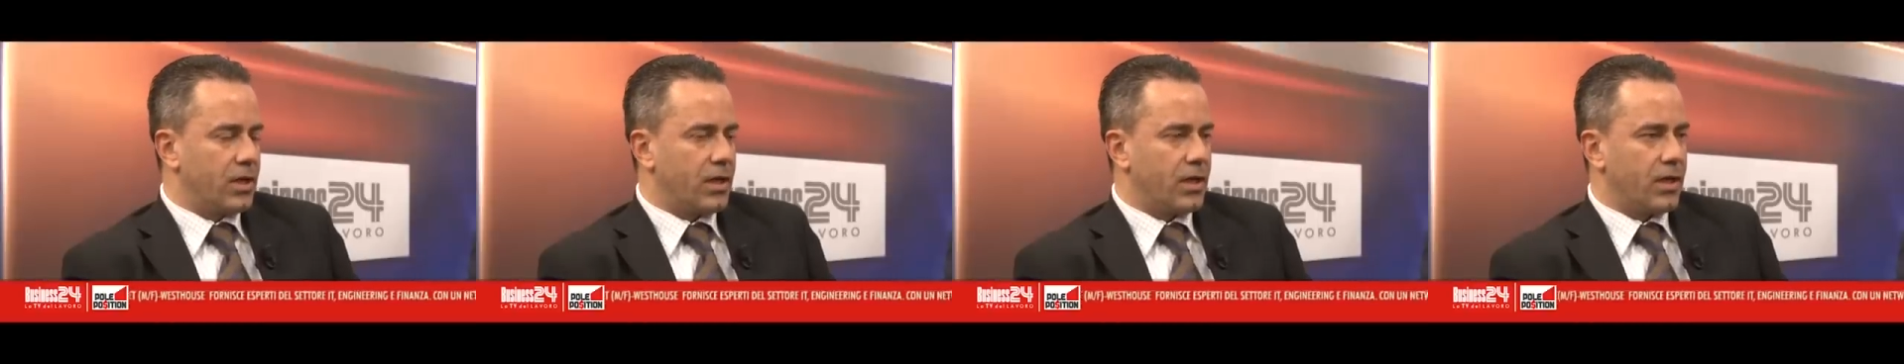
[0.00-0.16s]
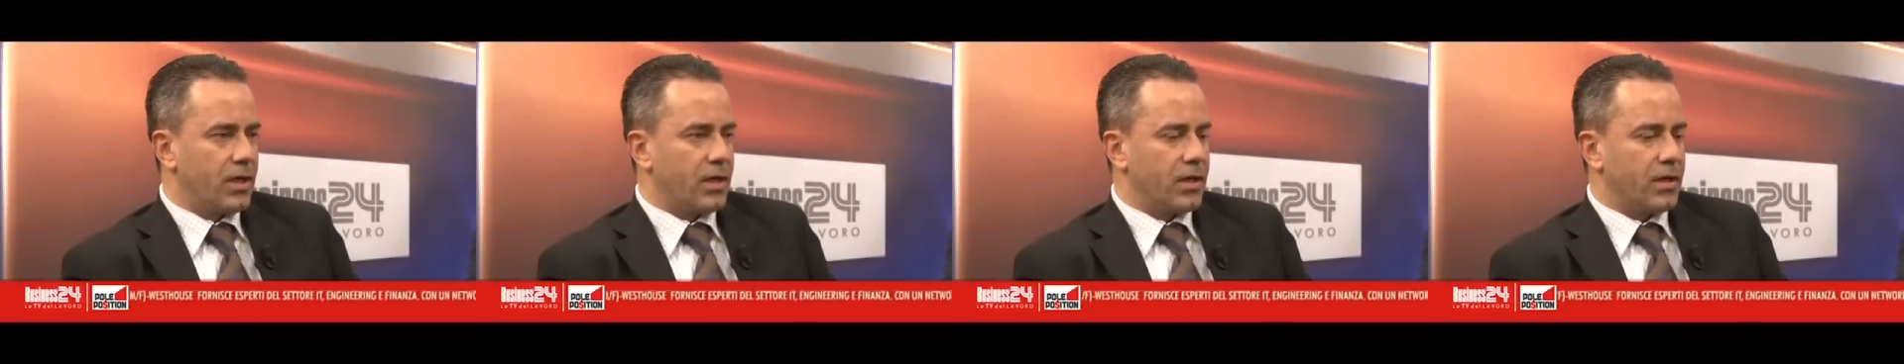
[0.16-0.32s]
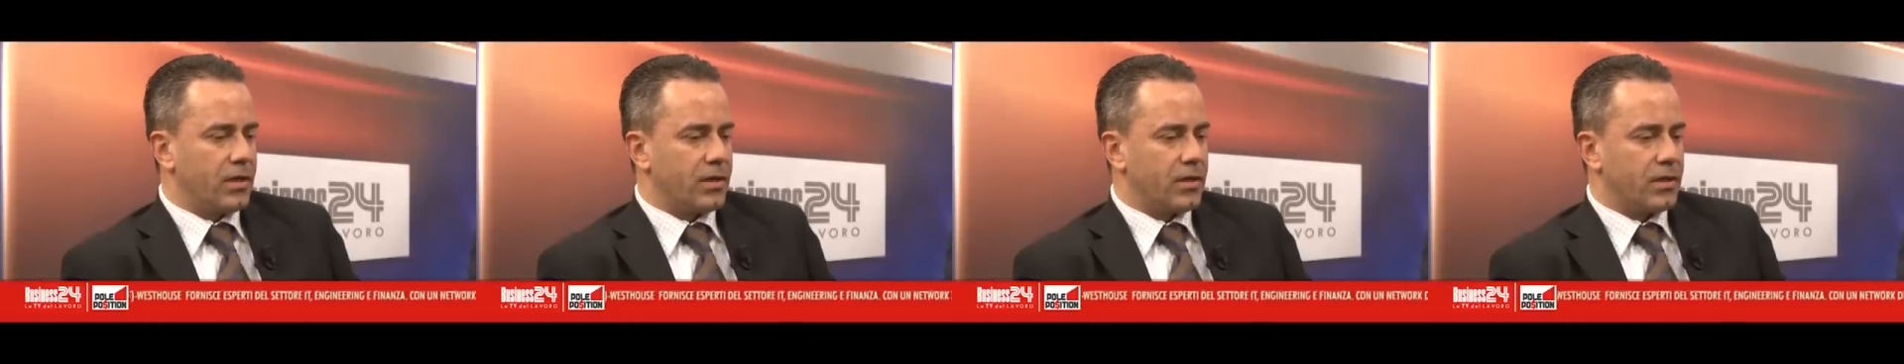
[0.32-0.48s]

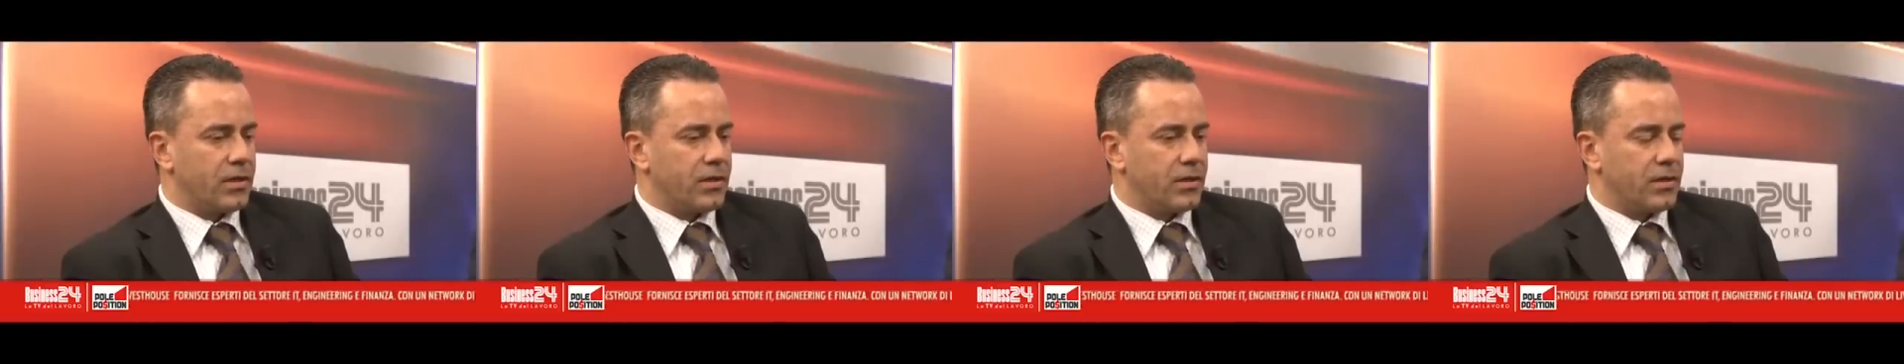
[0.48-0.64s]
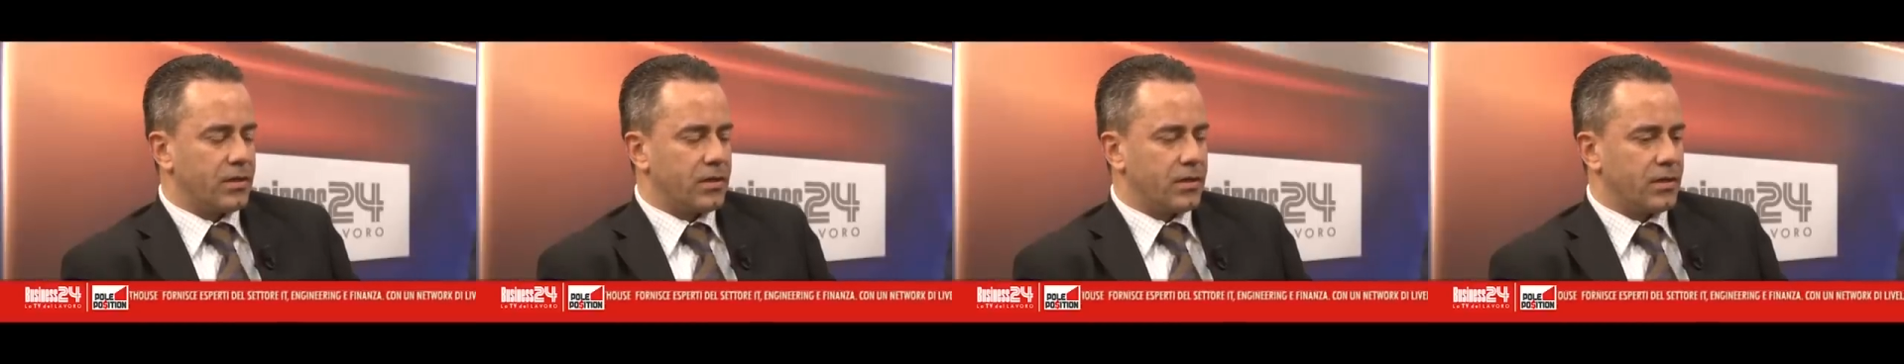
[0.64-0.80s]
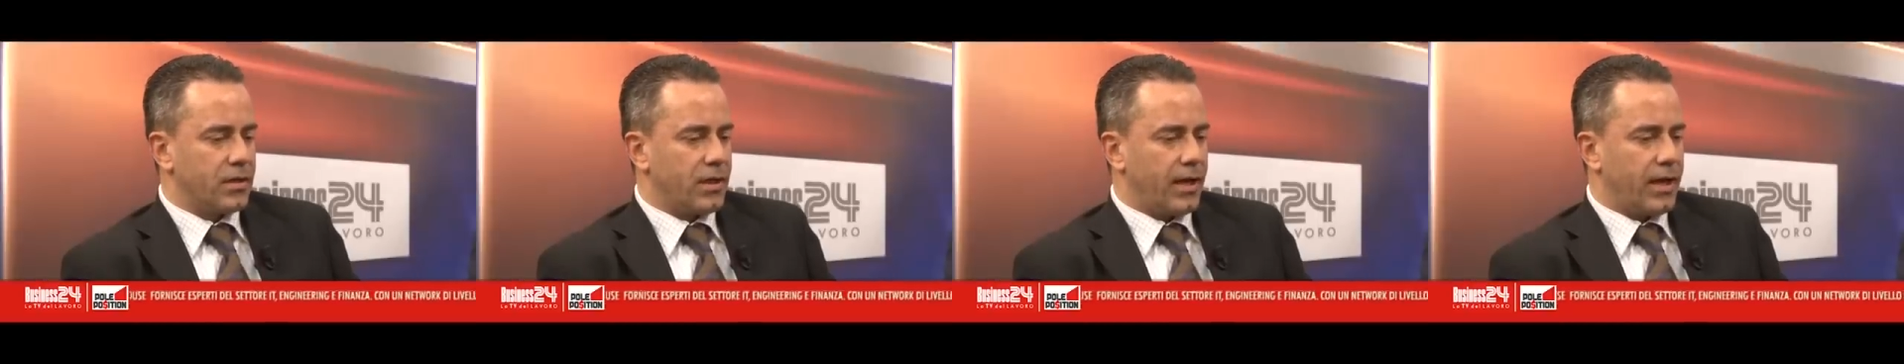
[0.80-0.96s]
che eh,